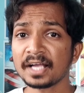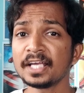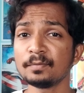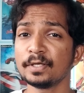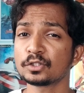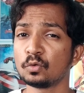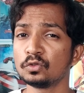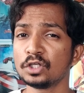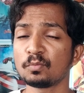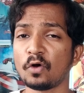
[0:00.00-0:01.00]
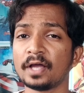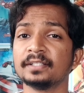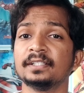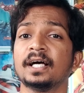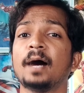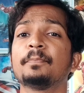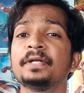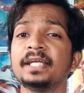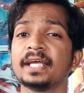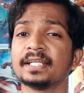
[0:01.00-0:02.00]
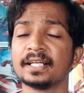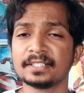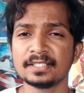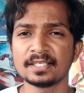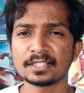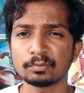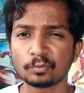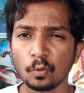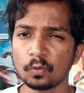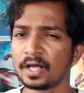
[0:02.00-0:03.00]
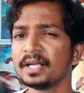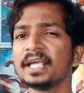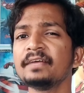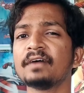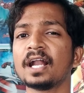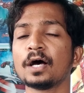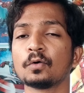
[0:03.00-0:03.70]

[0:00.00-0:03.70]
आखिर में सोल्जर बॉय अपनी एनर्जी से सबको उड़ाने ही वाला